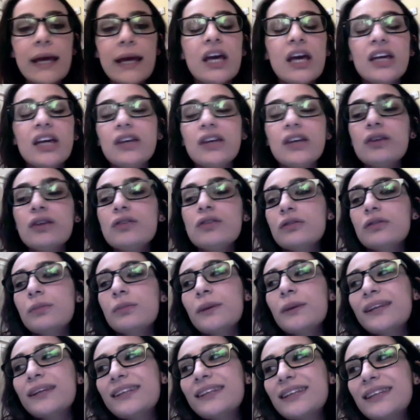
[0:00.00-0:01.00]
Io sono
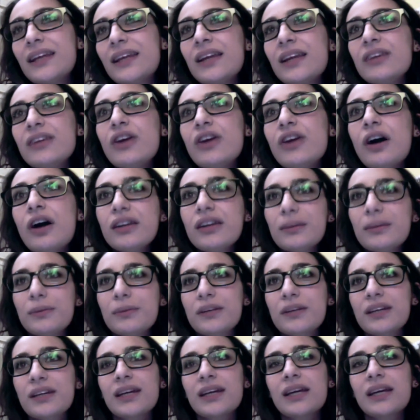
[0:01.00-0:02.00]
partita dalle donne
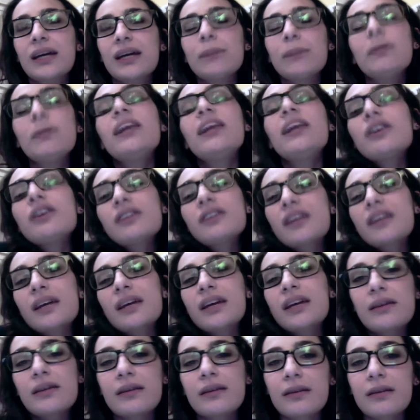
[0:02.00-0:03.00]
perché a me le
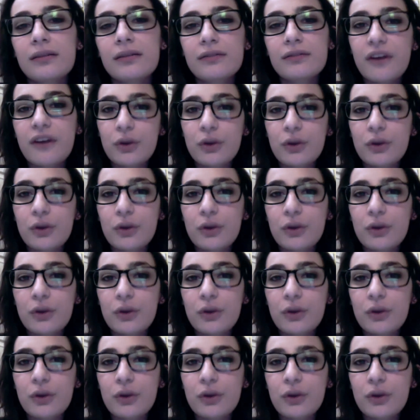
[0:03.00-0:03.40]
donne fanno